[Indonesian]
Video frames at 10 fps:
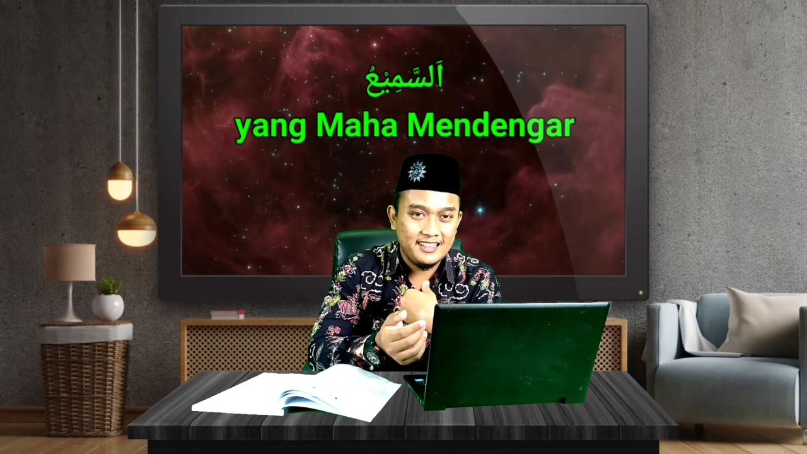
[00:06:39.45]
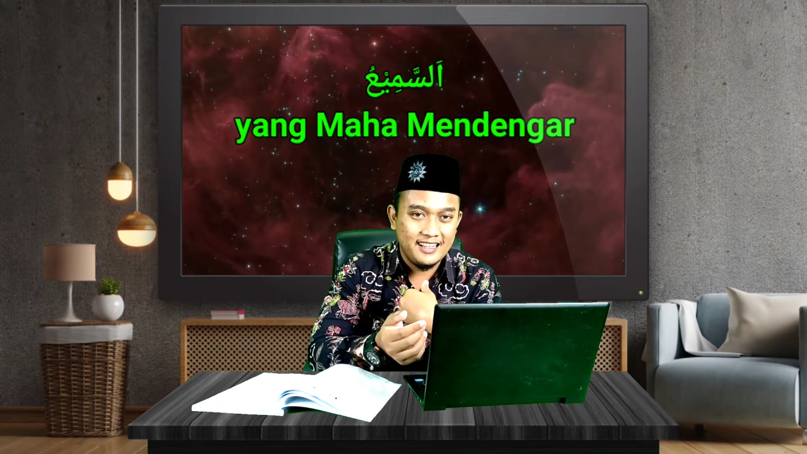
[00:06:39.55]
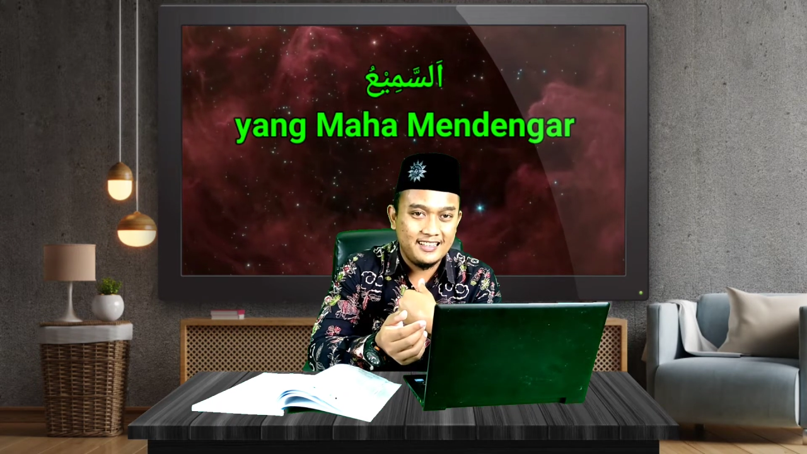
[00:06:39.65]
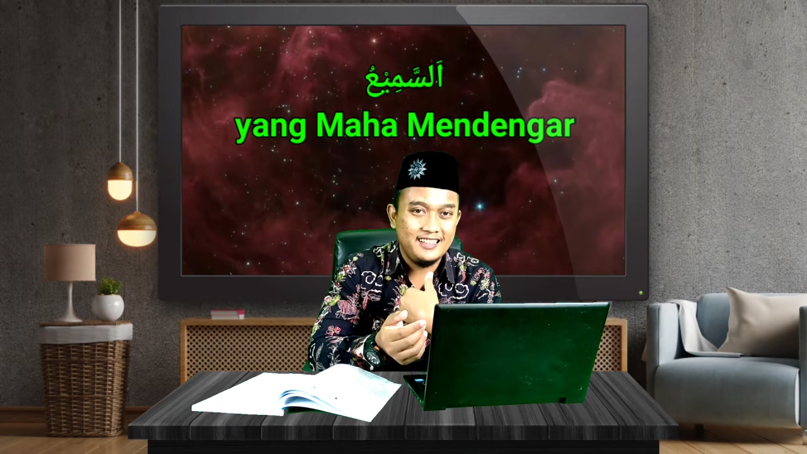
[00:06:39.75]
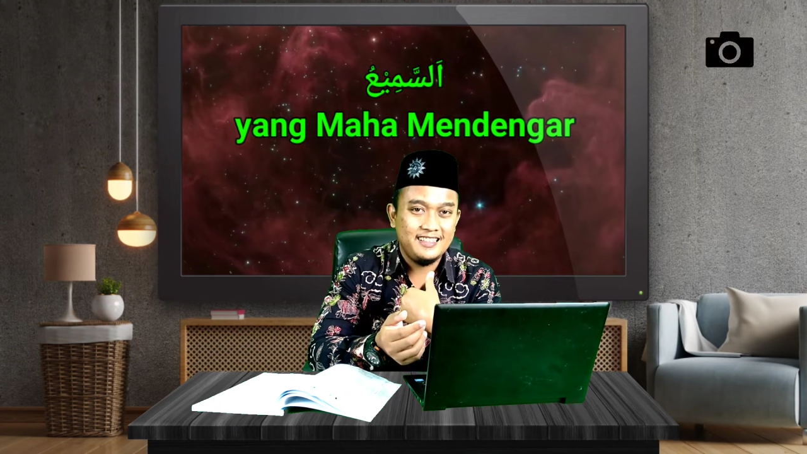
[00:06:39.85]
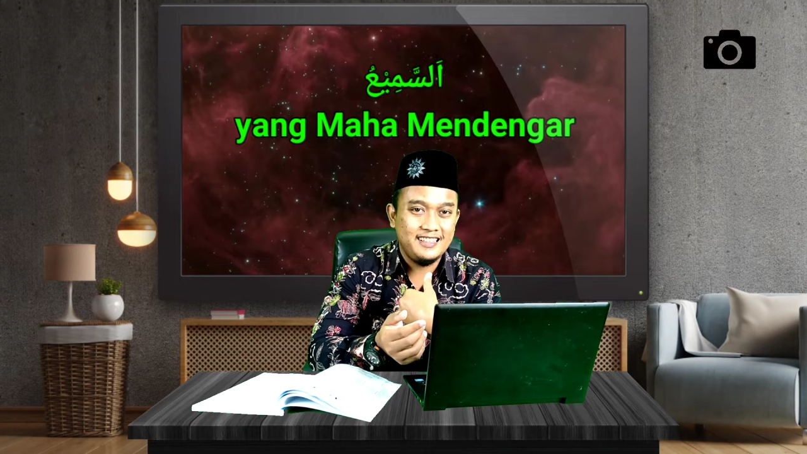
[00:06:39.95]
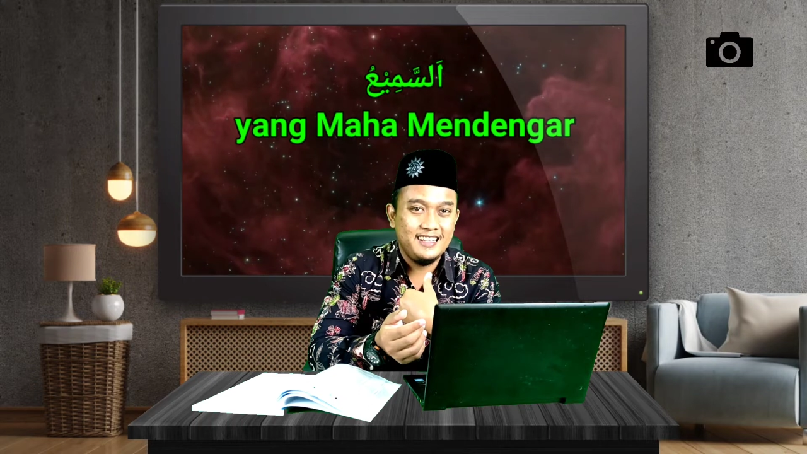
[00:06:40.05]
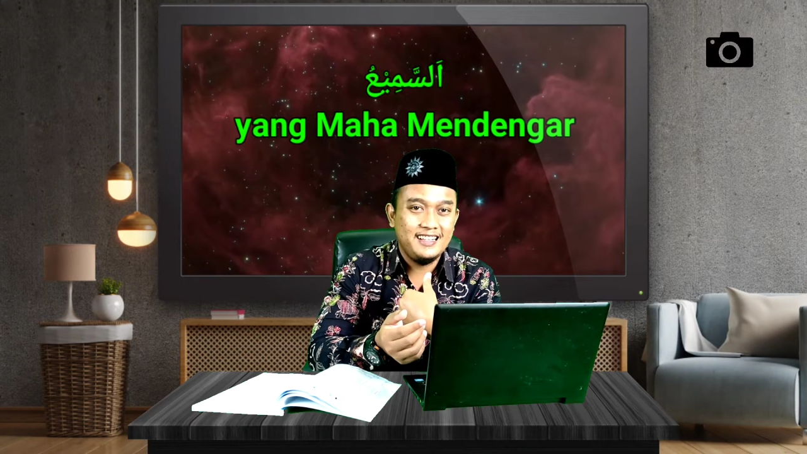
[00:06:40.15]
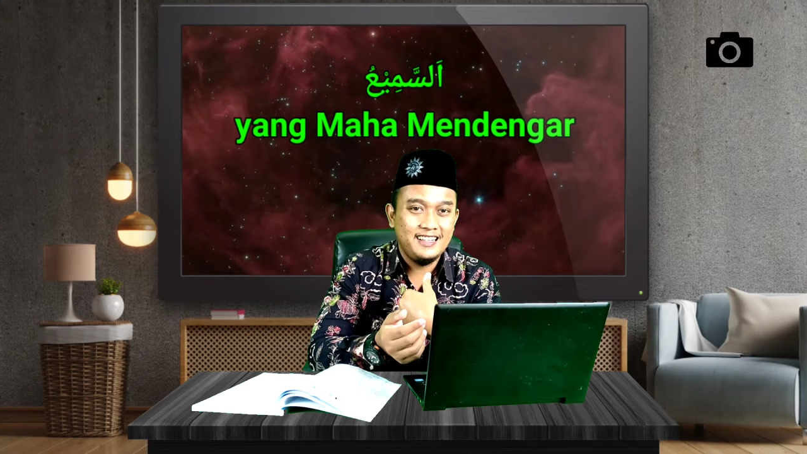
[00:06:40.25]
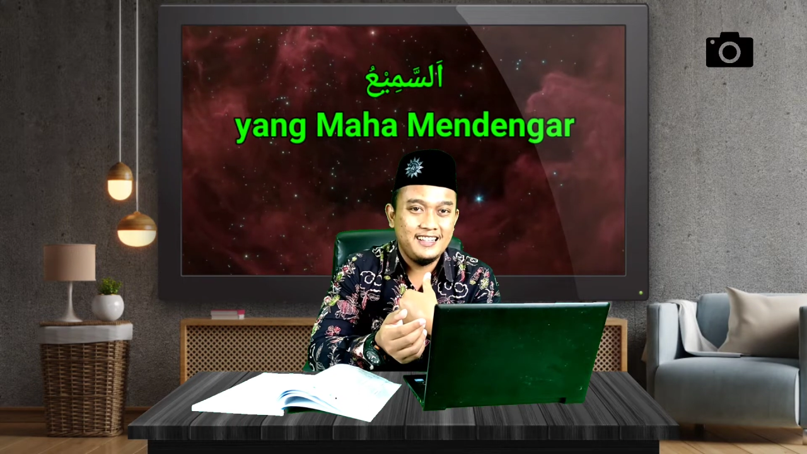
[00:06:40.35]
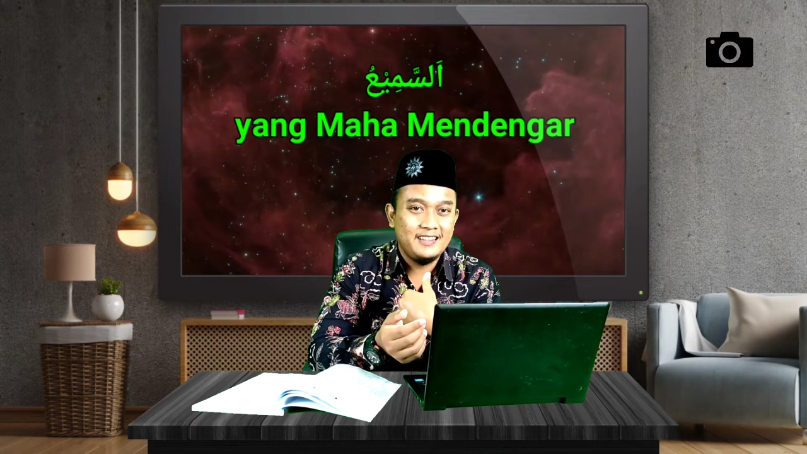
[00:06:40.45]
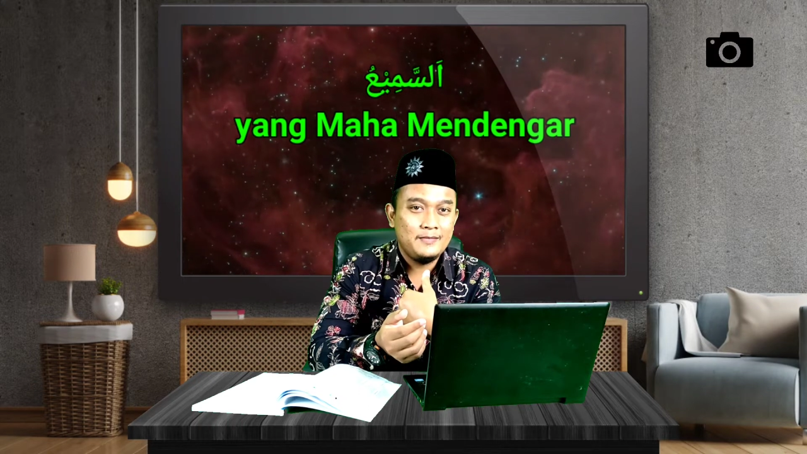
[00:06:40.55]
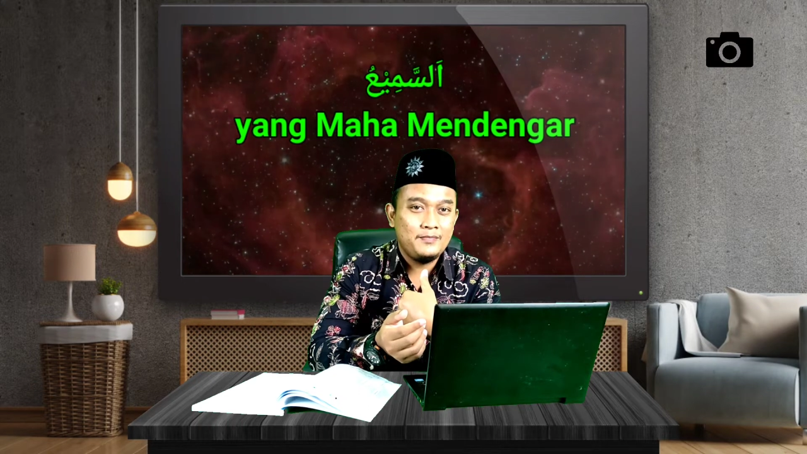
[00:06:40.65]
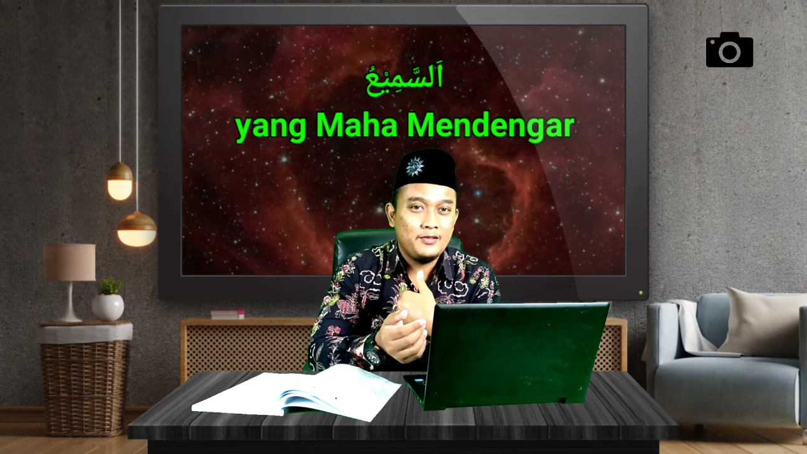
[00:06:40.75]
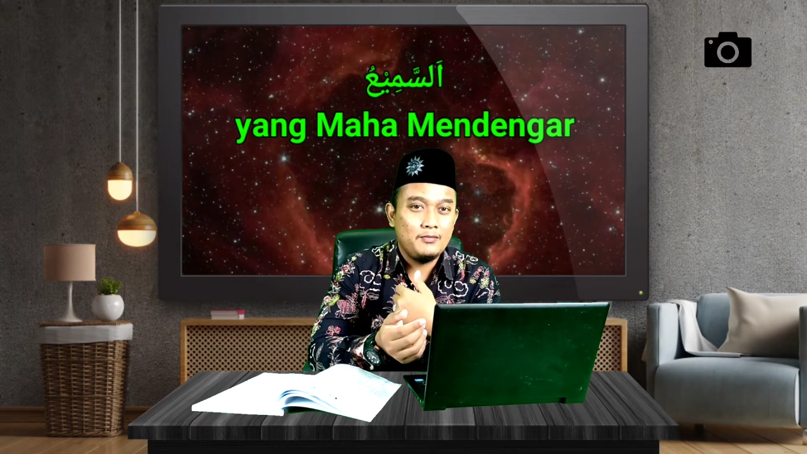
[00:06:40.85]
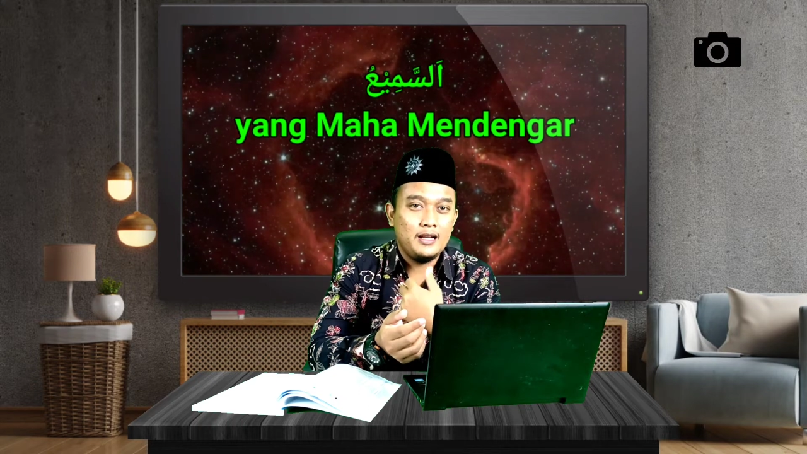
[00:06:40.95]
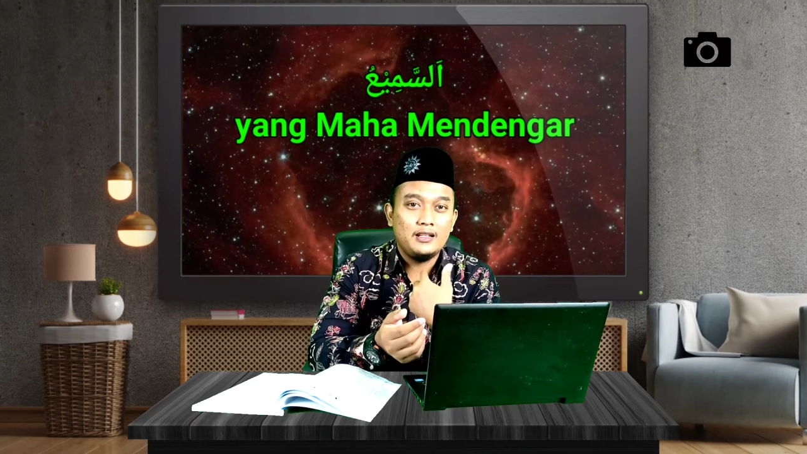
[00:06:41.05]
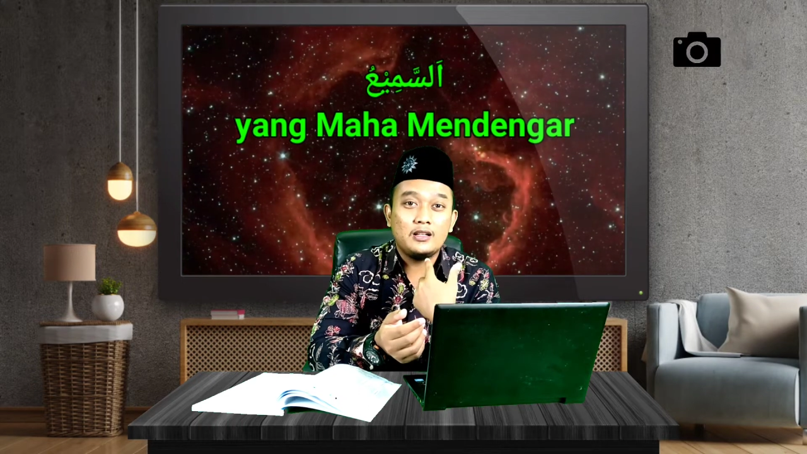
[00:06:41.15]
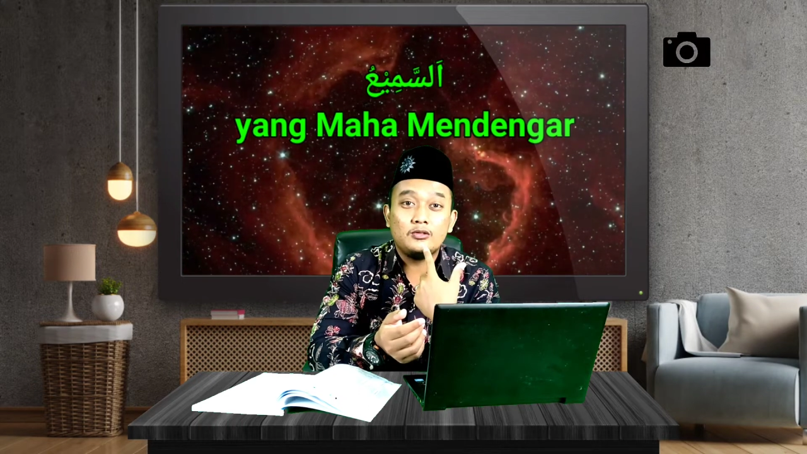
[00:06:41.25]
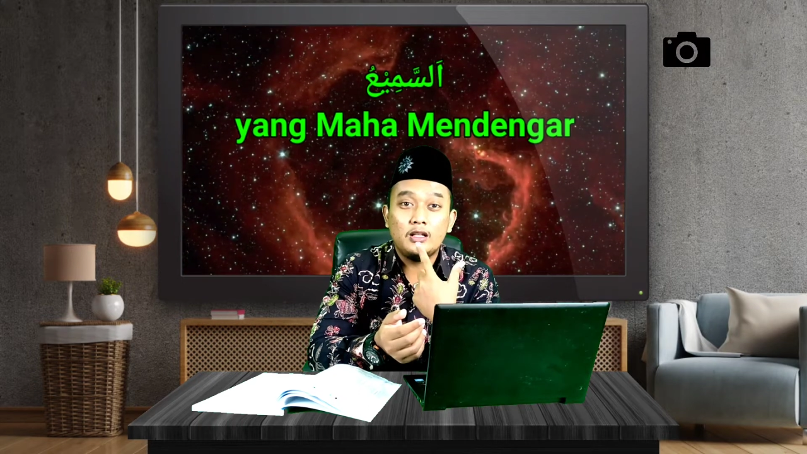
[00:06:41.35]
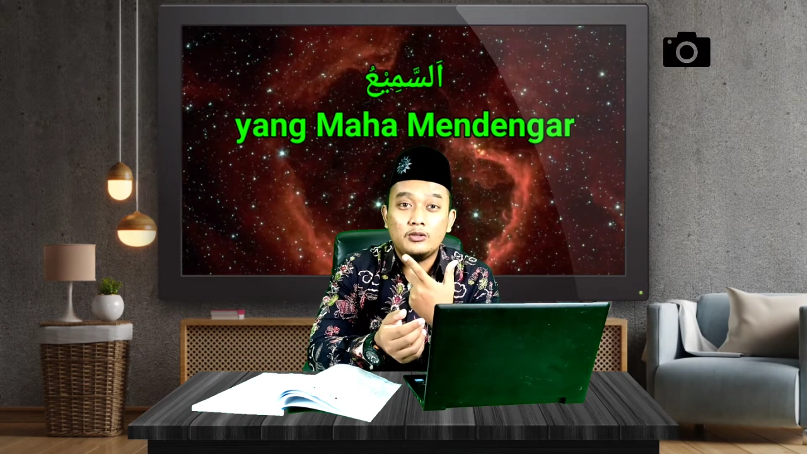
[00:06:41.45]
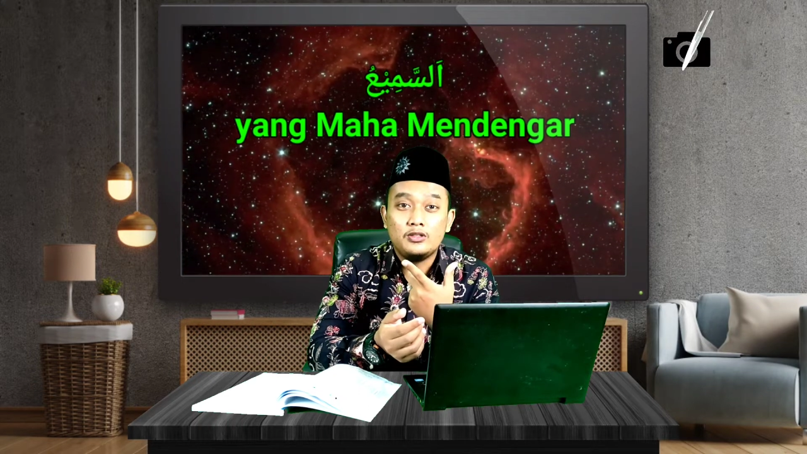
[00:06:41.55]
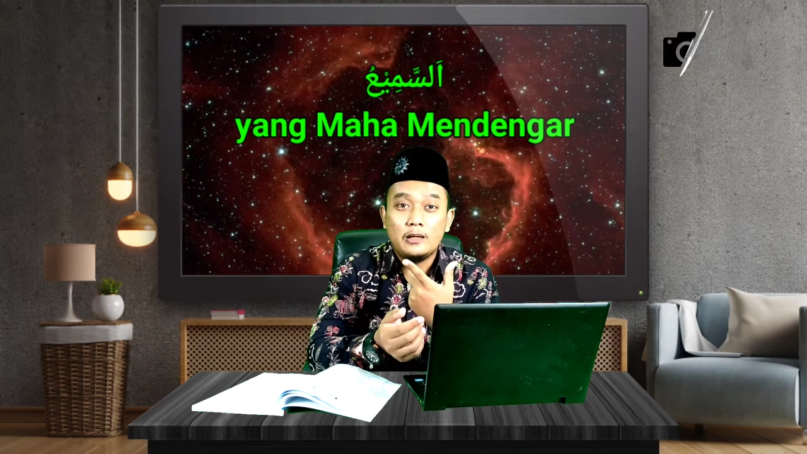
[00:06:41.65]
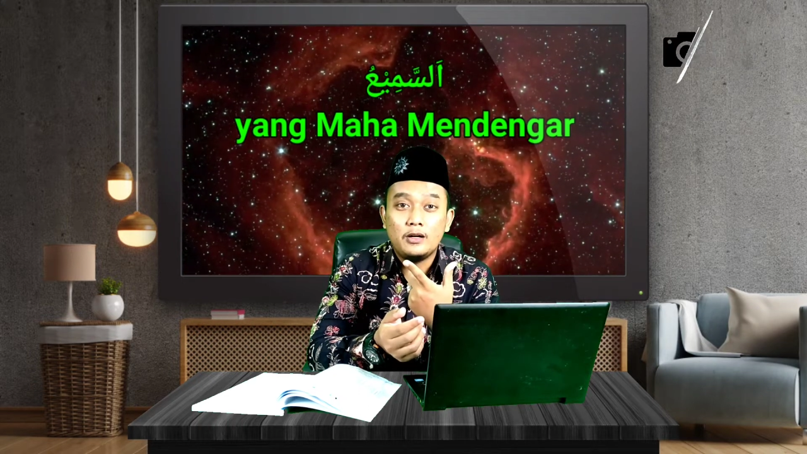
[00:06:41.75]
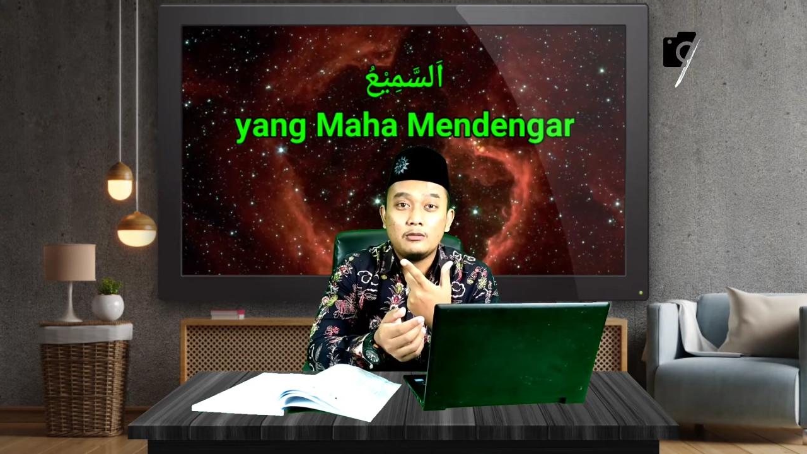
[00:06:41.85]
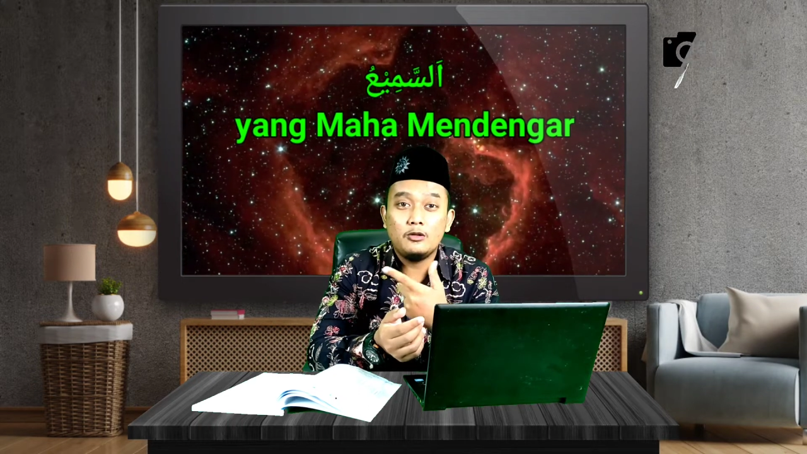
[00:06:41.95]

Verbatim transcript: Ya tadi ya, baik yang sudah diucapkan